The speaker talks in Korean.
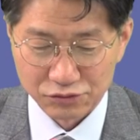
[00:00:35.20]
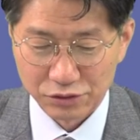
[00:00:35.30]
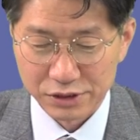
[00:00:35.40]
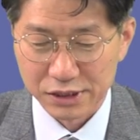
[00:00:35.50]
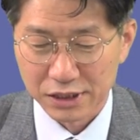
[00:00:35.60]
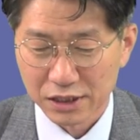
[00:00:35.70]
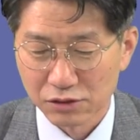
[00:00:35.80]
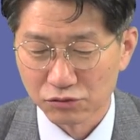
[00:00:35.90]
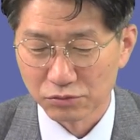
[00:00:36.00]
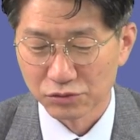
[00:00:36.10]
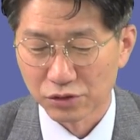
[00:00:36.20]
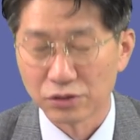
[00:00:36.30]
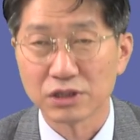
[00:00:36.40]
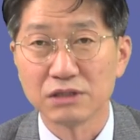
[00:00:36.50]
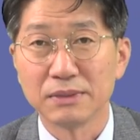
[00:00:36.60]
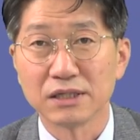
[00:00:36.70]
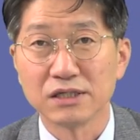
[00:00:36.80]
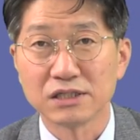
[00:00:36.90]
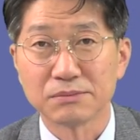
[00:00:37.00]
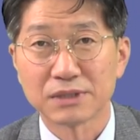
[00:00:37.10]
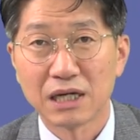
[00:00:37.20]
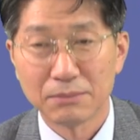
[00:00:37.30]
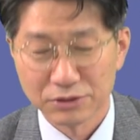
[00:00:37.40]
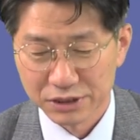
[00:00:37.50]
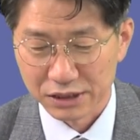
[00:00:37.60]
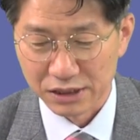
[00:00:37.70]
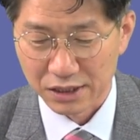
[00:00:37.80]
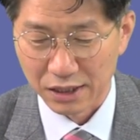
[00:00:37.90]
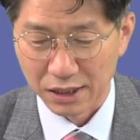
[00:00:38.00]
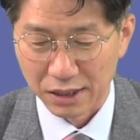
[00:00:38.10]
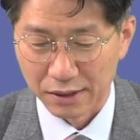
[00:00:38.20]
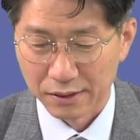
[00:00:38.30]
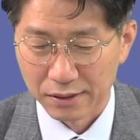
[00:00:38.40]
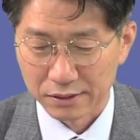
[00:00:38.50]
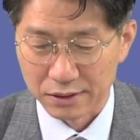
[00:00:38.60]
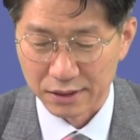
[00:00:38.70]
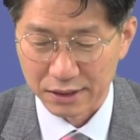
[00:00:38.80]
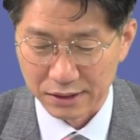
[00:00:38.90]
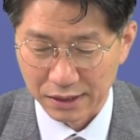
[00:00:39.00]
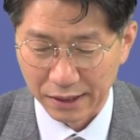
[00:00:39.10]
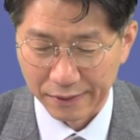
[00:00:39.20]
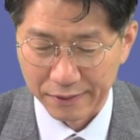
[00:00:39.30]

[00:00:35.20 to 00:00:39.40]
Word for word: 수원시 장안구 연무동 이백이십사 번지 일대에 들어가는데